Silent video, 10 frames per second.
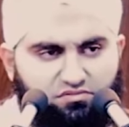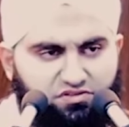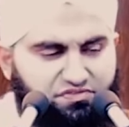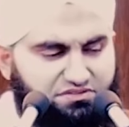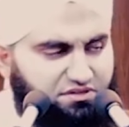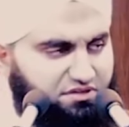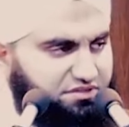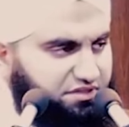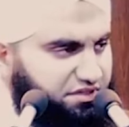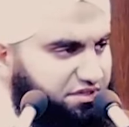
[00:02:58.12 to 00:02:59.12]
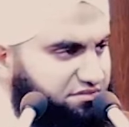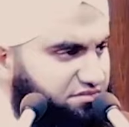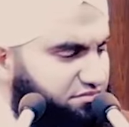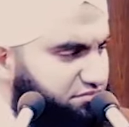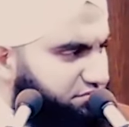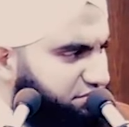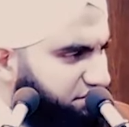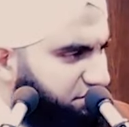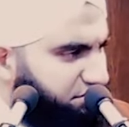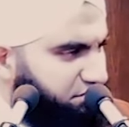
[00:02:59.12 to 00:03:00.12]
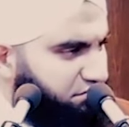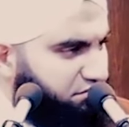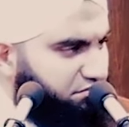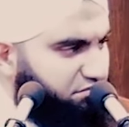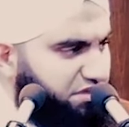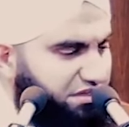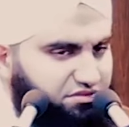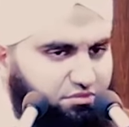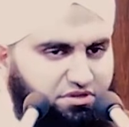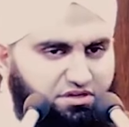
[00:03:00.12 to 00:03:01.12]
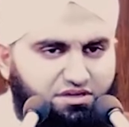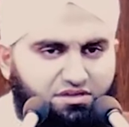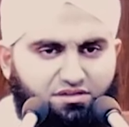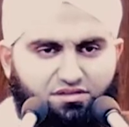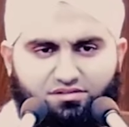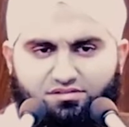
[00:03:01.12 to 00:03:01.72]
في فترة العيد من الطبيعي